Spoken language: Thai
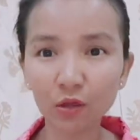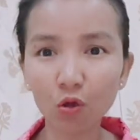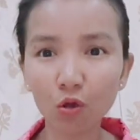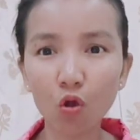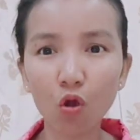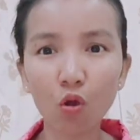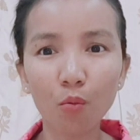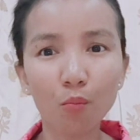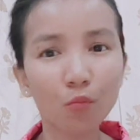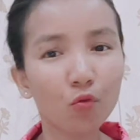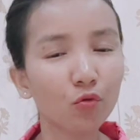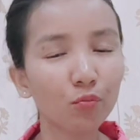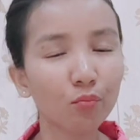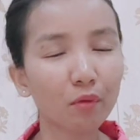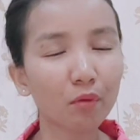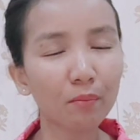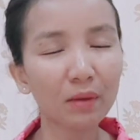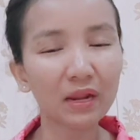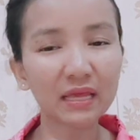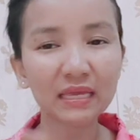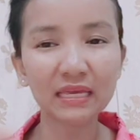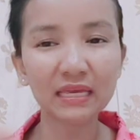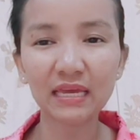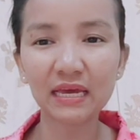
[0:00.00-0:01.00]
ข้อมูลแบบ
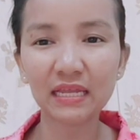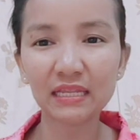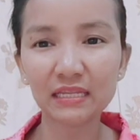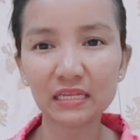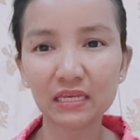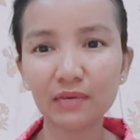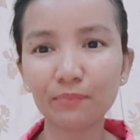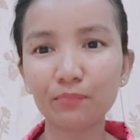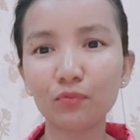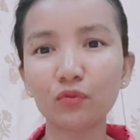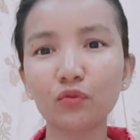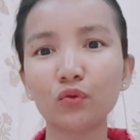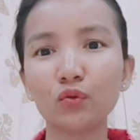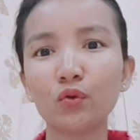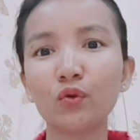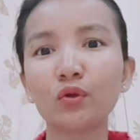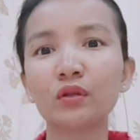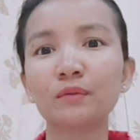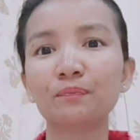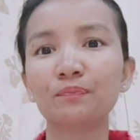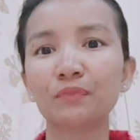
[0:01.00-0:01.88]
ละเอียดยิบเนาะทุกคน